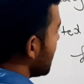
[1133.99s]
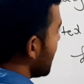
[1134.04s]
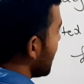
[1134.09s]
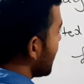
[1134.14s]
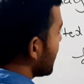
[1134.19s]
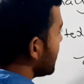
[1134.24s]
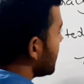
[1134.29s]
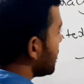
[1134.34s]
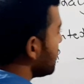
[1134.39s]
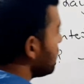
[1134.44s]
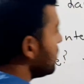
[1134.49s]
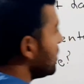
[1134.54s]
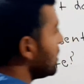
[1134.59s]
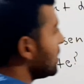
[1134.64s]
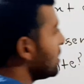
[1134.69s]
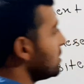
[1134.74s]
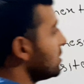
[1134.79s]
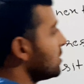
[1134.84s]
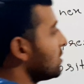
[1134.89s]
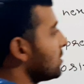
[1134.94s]
नेगेटिव
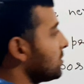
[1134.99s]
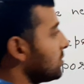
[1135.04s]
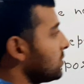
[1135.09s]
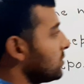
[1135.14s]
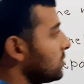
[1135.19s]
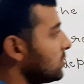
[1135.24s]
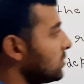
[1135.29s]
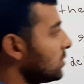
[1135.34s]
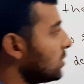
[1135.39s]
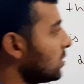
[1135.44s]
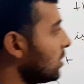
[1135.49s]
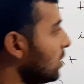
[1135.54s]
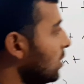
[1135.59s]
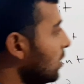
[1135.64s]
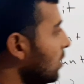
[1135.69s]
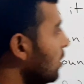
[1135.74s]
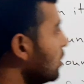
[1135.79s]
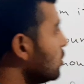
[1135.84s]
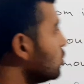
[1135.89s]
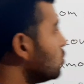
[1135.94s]
इंटीजर
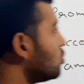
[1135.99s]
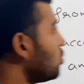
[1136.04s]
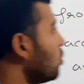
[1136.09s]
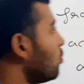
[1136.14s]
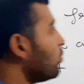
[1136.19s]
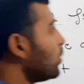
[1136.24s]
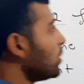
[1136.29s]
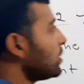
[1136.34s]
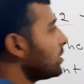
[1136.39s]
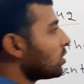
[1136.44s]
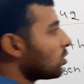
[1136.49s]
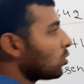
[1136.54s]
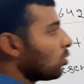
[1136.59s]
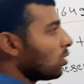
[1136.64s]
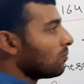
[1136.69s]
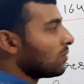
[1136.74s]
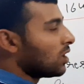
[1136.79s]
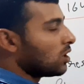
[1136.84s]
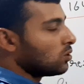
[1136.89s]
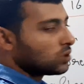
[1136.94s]
जो विदड्रॉ
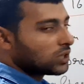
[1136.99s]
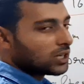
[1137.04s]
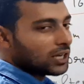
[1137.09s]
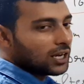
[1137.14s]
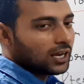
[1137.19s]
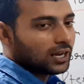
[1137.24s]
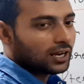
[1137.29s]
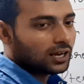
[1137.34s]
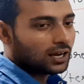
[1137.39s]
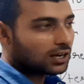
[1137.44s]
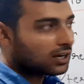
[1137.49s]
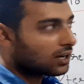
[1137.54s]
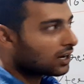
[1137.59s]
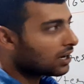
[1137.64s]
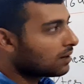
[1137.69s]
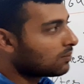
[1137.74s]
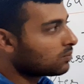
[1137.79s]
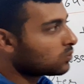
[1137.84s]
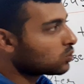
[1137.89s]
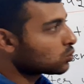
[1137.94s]
अमाउंट है अगर
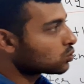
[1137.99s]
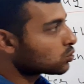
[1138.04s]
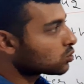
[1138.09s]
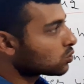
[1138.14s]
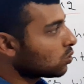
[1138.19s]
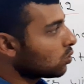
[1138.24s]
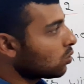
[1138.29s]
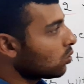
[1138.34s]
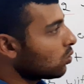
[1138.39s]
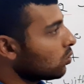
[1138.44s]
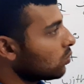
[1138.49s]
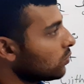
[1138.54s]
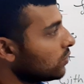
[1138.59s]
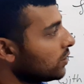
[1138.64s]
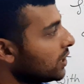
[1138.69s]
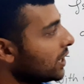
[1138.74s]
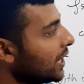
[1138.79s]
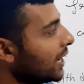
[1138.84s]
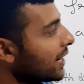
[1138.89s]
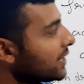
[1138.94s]
हम उसको
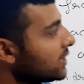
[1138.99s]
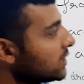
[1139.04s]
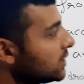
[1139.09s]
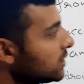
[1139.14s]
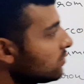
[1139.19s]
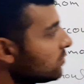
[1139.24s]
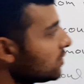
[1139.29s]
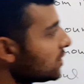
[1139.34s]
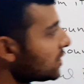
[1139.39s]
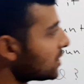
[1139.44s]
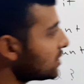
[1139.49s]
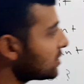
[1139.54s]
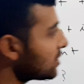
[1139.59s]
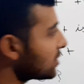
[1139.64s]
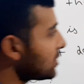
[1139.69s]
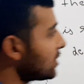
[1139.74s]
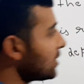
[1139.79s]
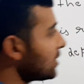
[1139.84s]
नेगेटिव इंटीजर से